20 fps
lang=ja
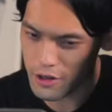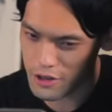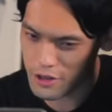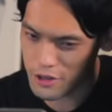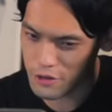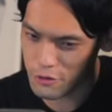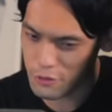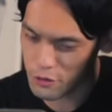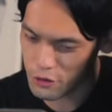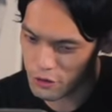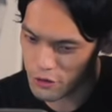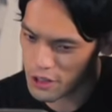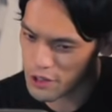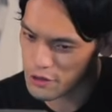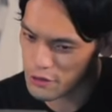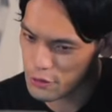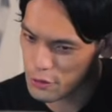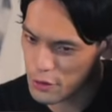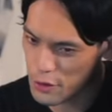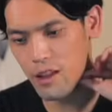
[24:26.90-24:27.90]
味の素の
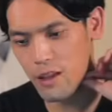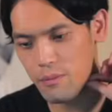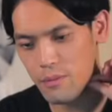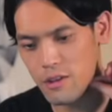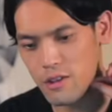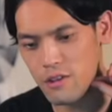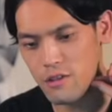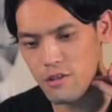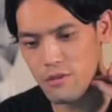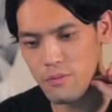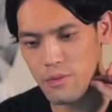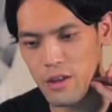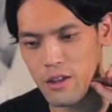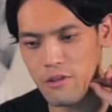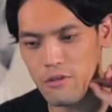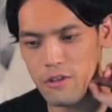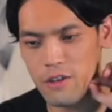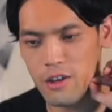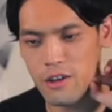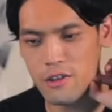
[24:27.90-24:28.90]
やつでやっぱスーパー
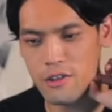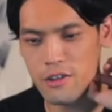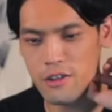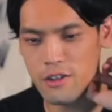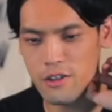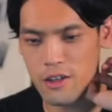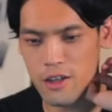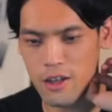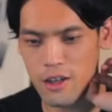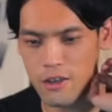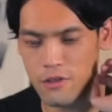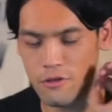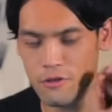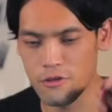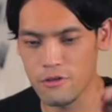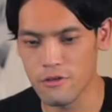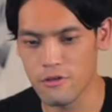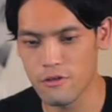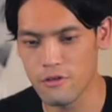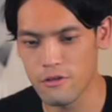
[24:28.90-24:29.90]
で売ってるやつってさあ
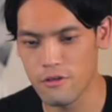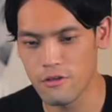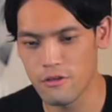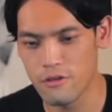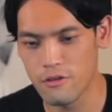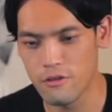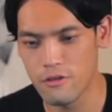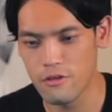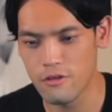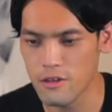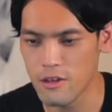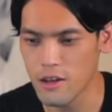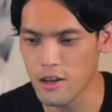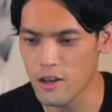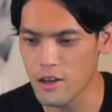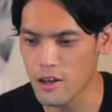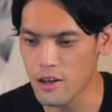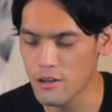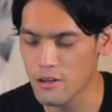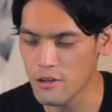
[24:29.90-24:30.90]
のー、
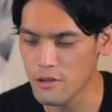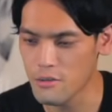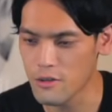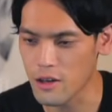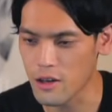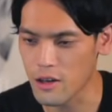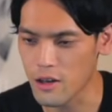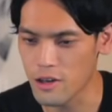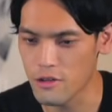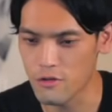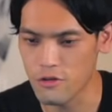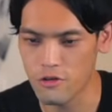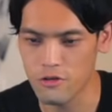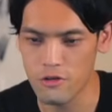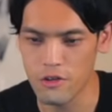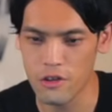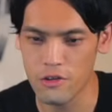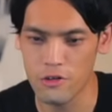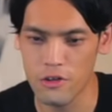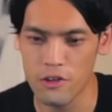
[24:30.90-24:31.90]
何グラムだっけあの
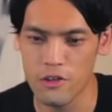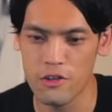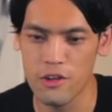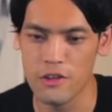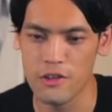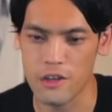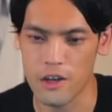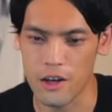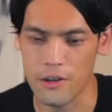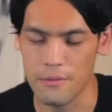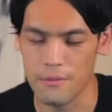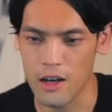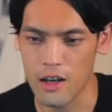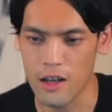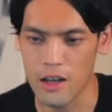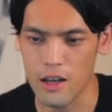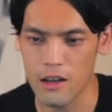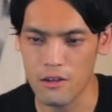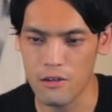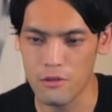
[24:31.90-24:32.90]
12個入りのやつかあ
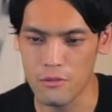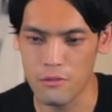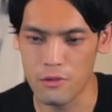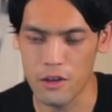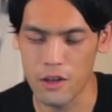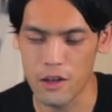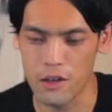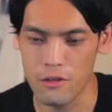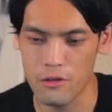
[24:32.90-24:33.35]
れ何個も入れ